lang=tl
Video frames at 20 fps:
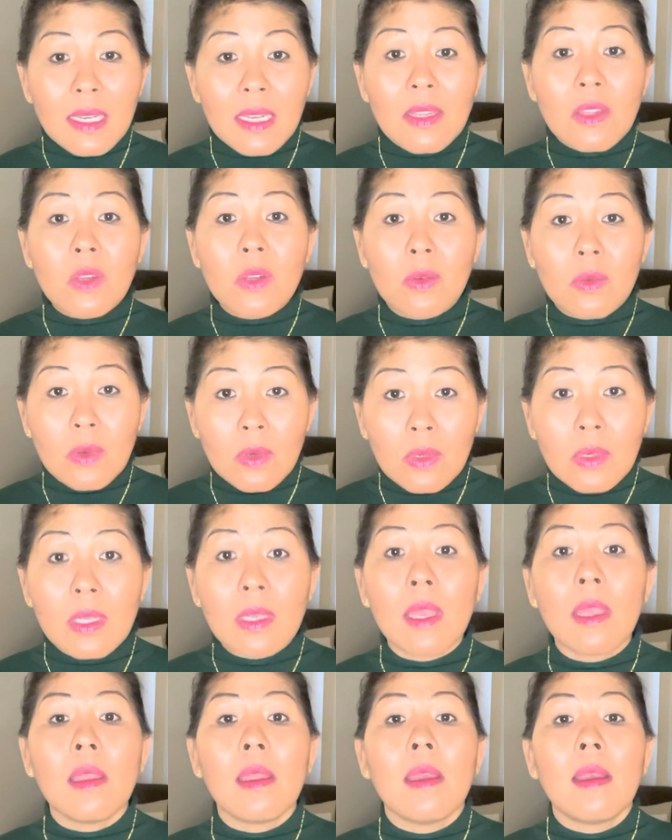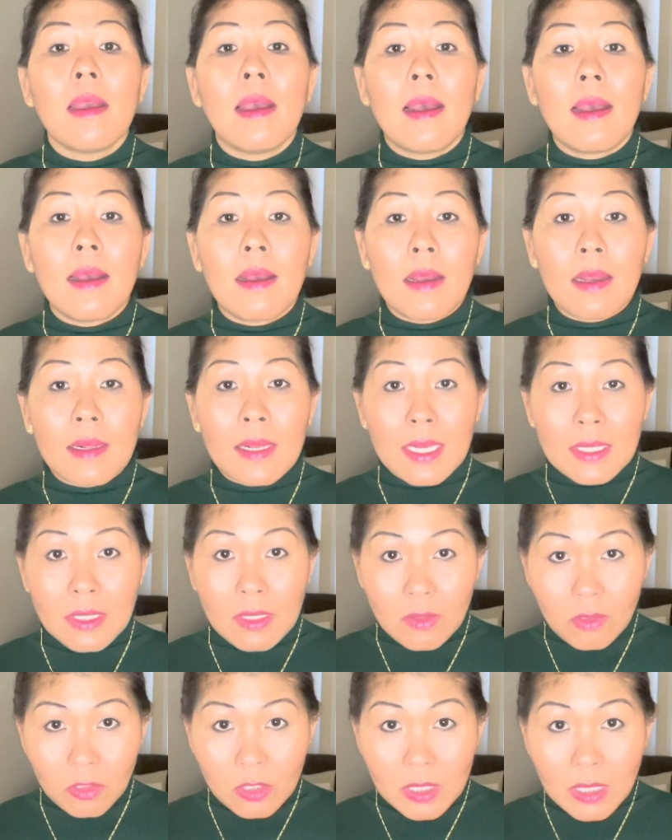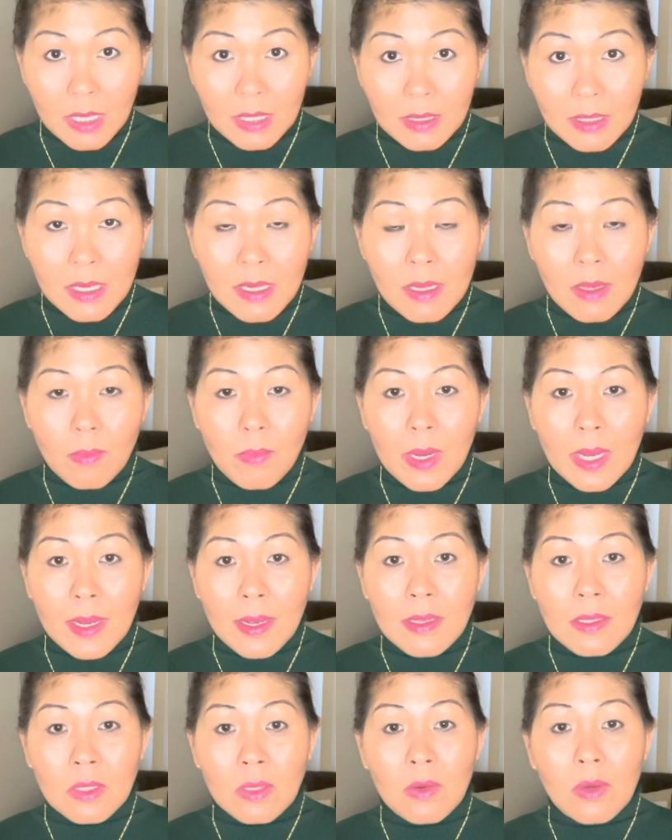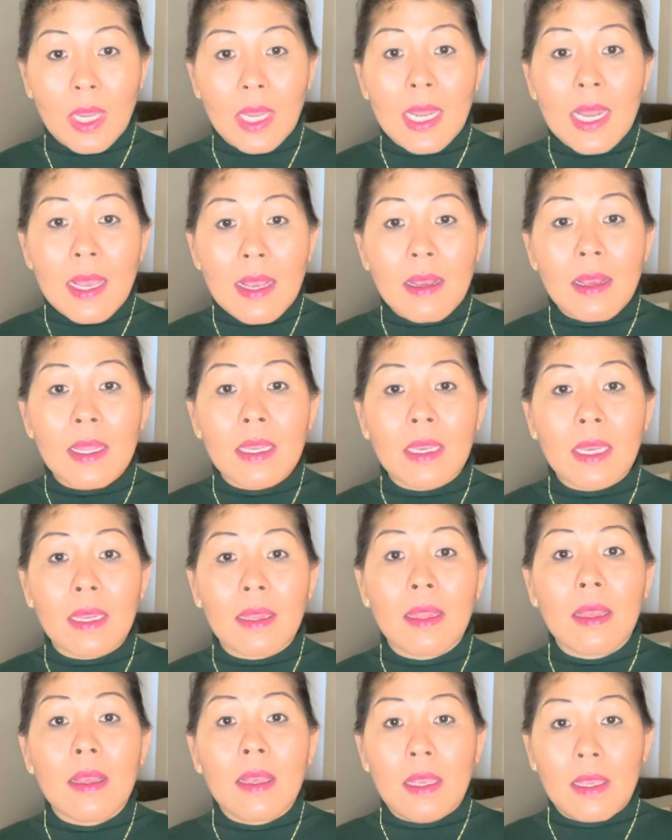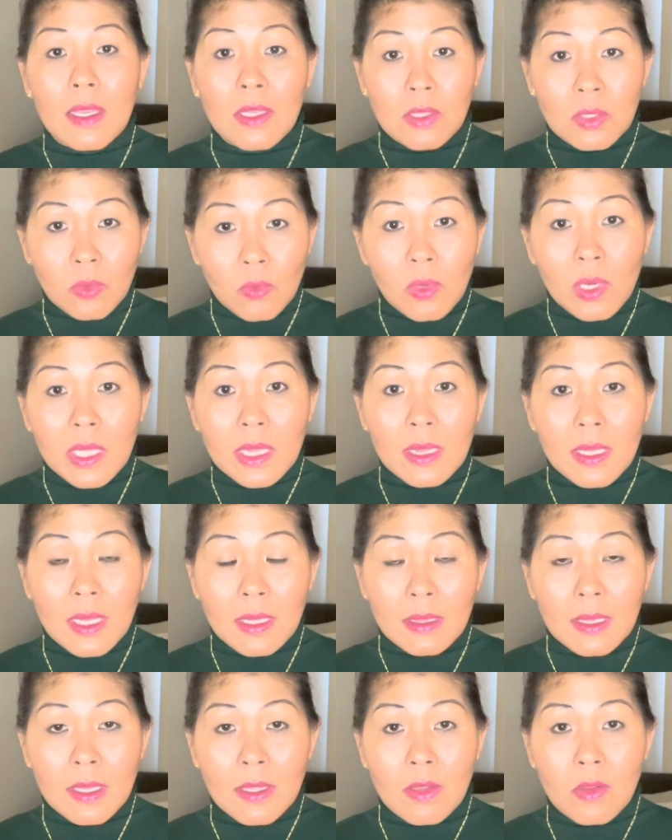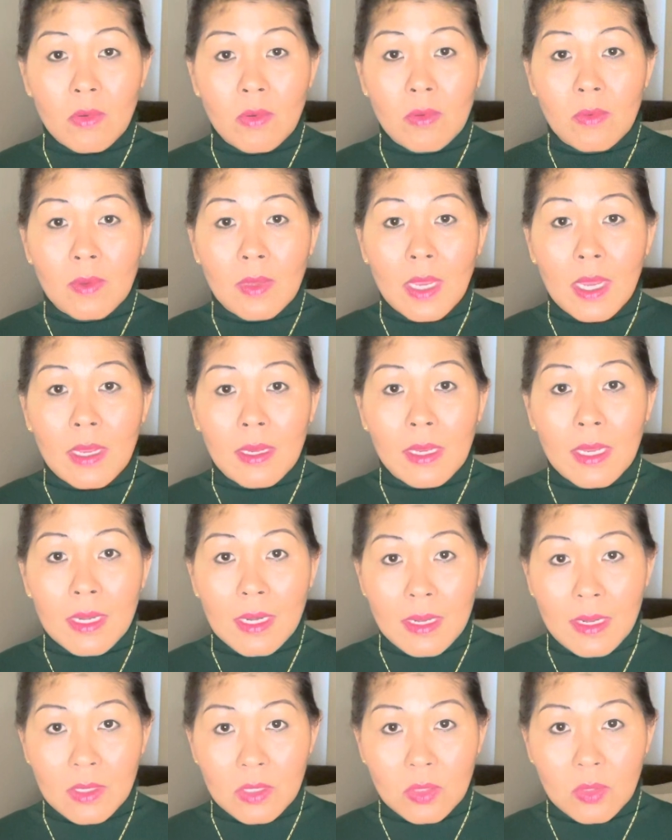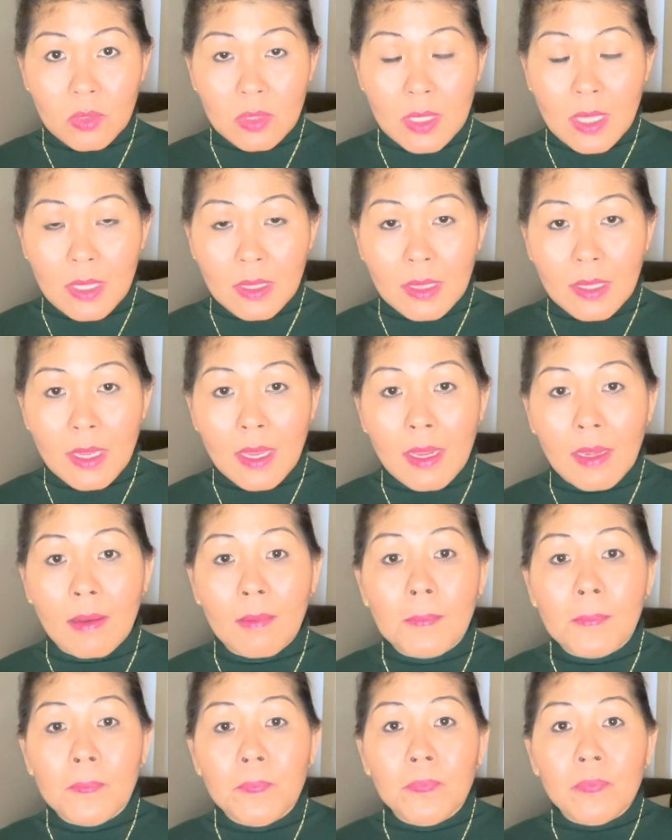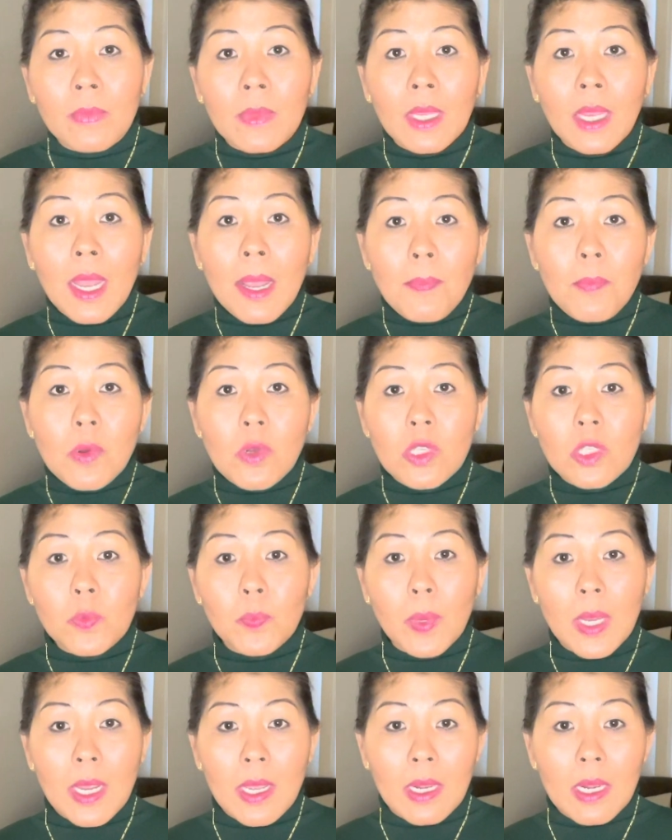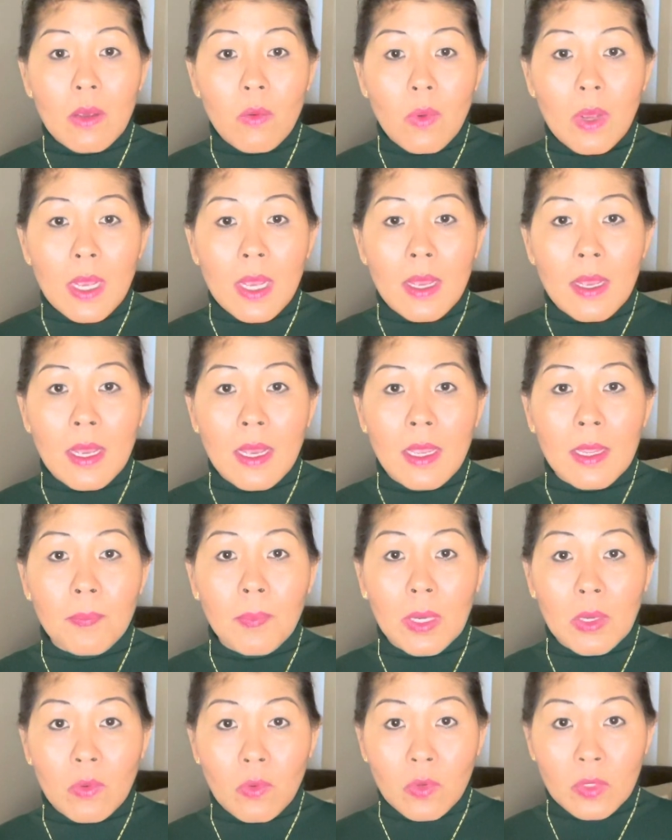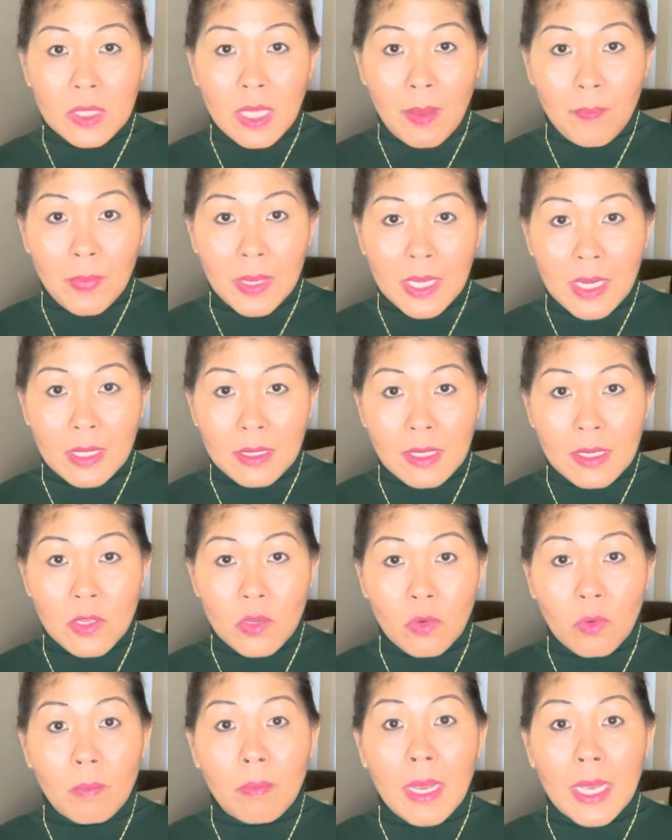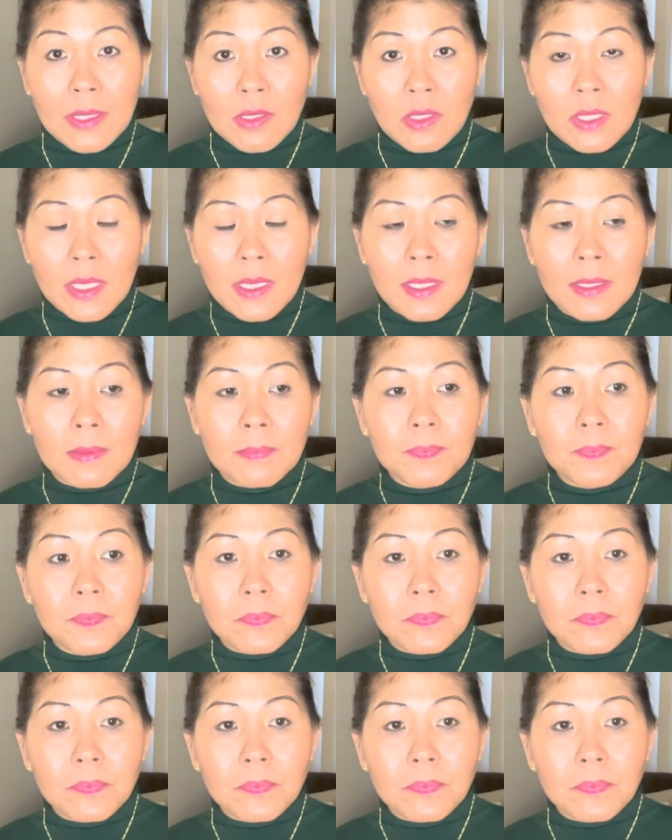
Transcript: din yung uh, gastos natin, di ba? So, kailangan isulit natin yung uh, ginagastos natin. Tapos, pangalawa ay pag-uusapin natin yung budget.